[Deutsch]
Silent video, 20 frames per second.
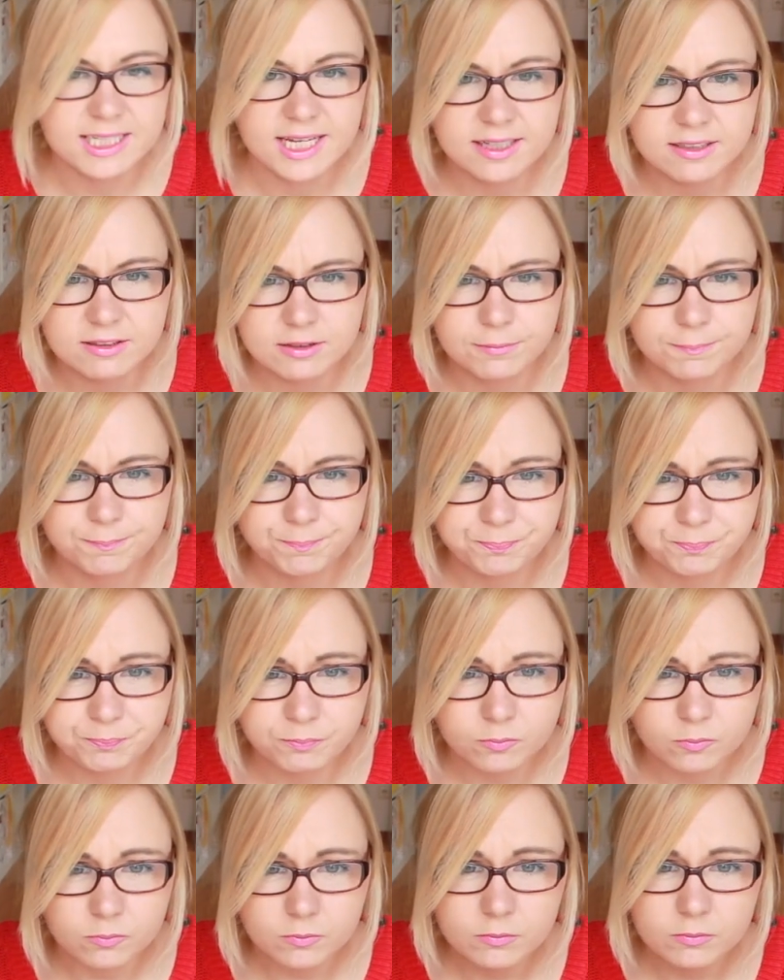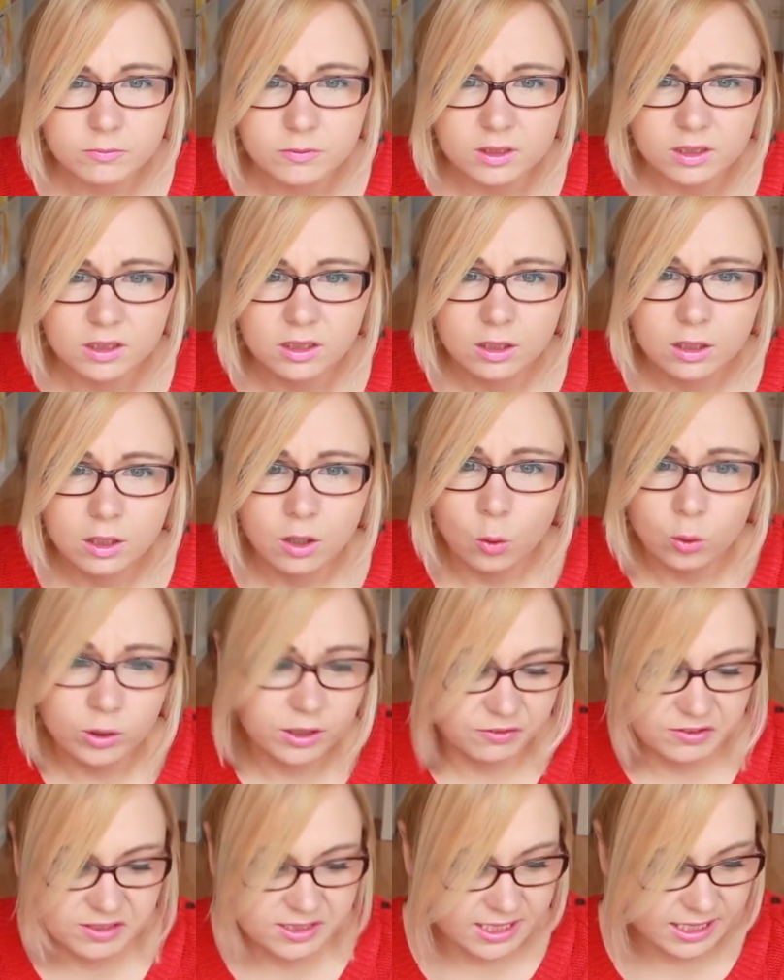Cent. Und
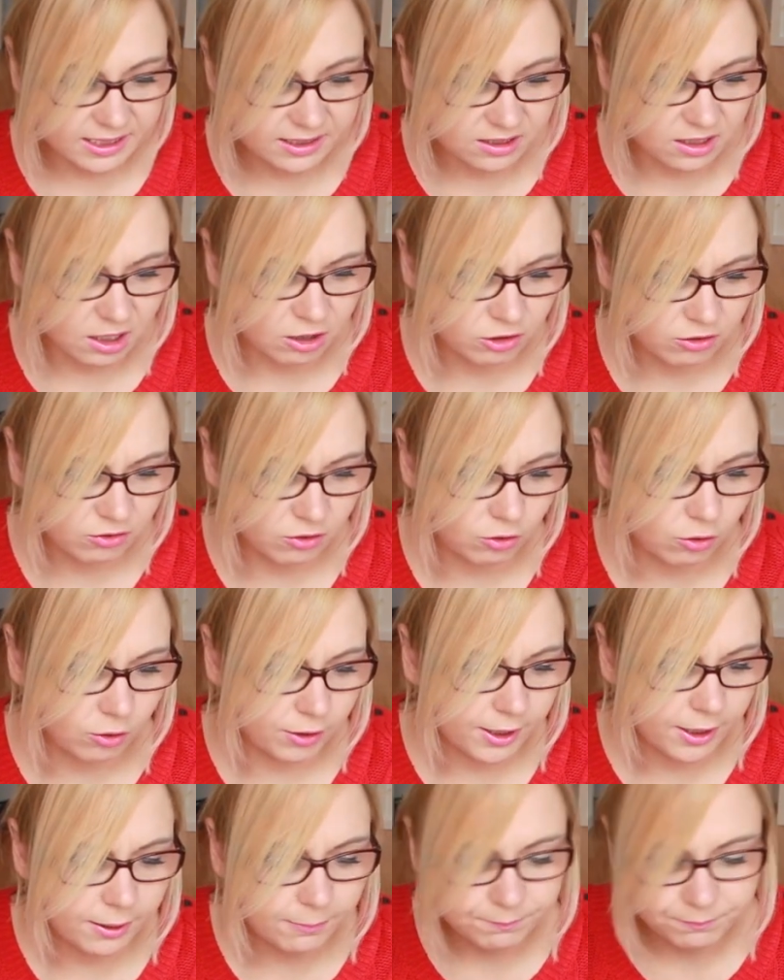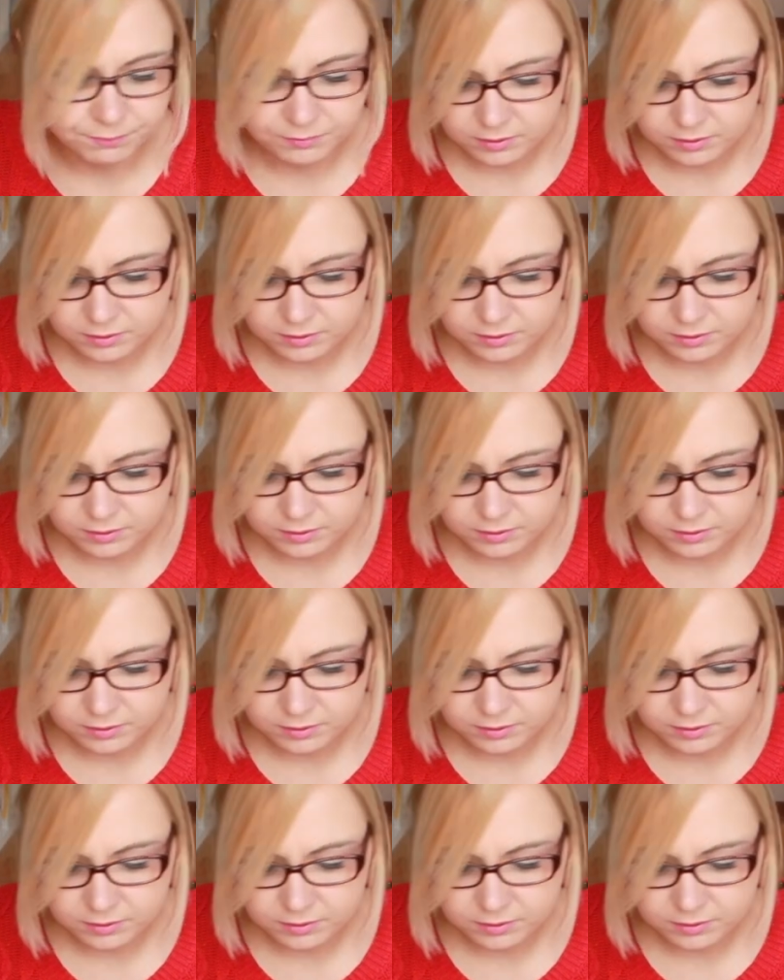ich finde es eigentlich gar nicht so teuer.